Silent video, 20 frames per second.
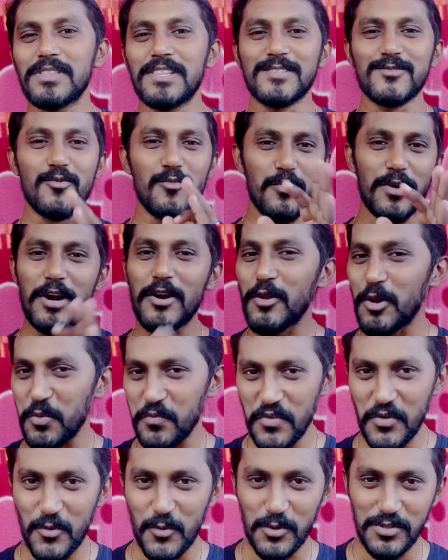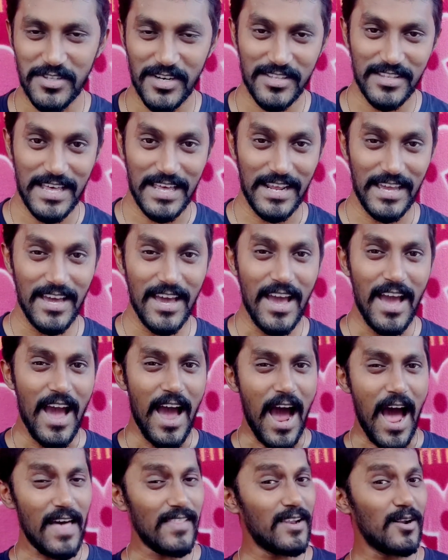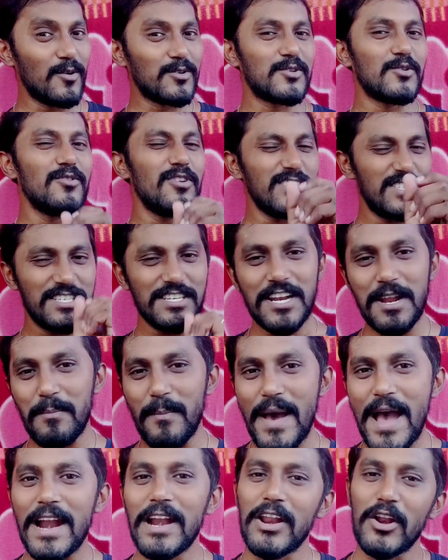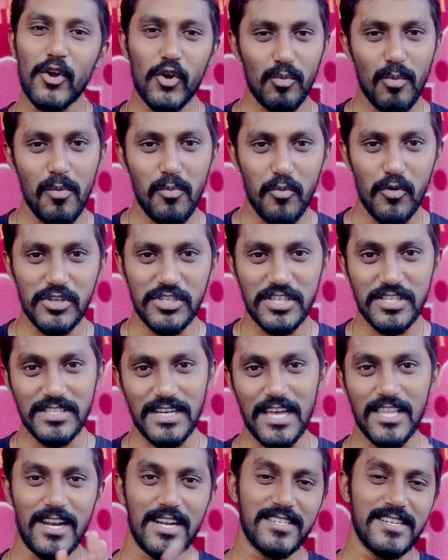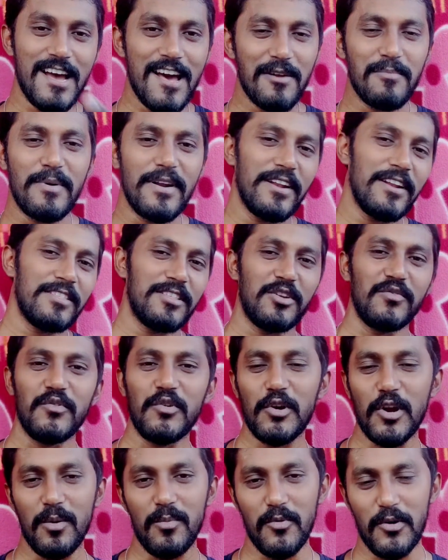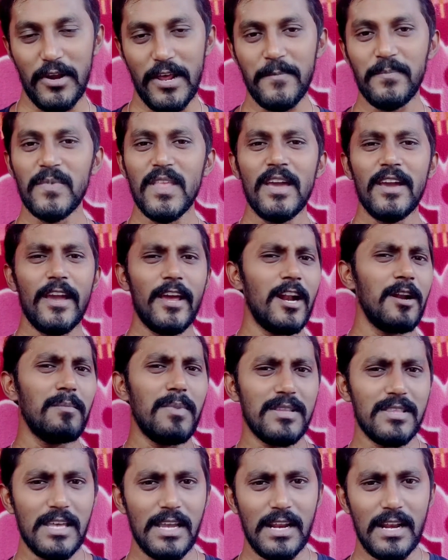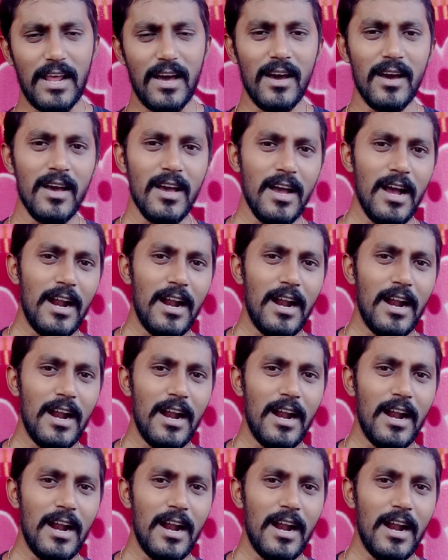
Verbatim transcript: பற்றி சூப்பரான ரிவ்யூ கொடுத்துருந்தாரு அதில் அவர் சொன்ன சின்ன மேட்ரு எனக்கு ரொம்ப பிடிச்சிருந்தாங்க அதை நான் ஷேர் பண்ணிட்டு அந்த ரிவ்யூக்குள்ளே போகிறேன் என்னென்னு பார்த்தீங்கன்னா